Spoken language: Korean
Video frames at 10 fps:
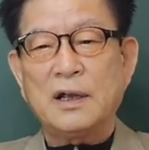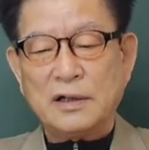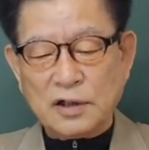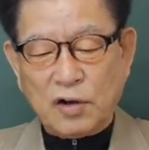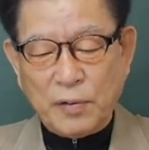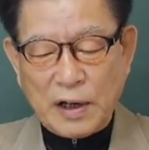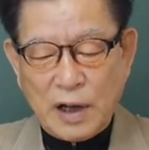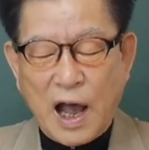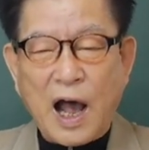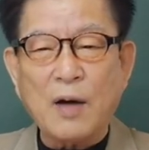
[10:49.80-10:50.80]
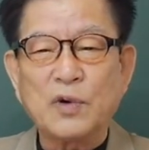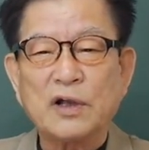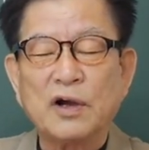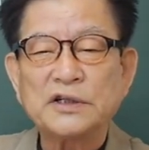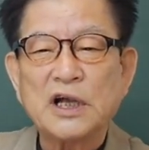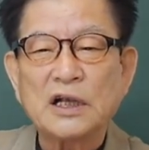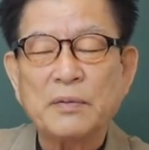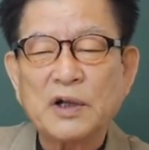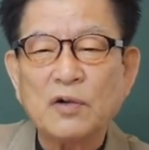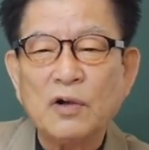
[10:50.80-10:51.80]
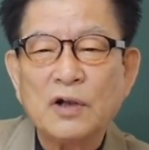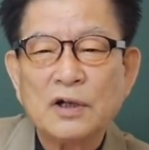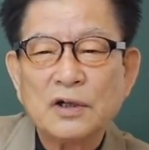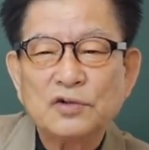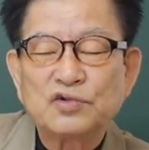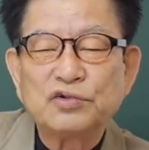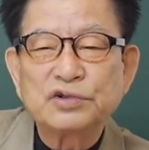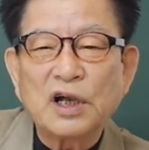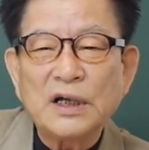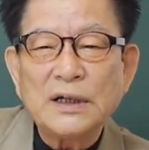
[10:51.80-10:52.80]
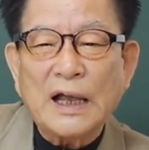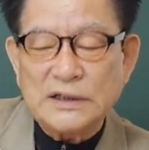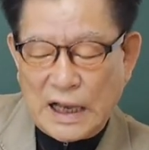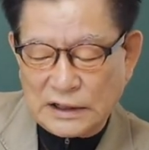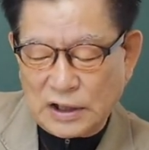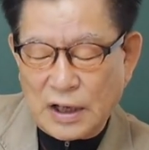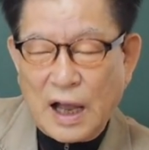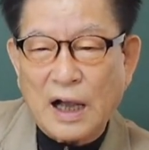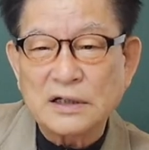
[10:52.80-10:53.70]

근데 거기 보니까 아무리 거기 찾아봐도 주석이 나지 않더라.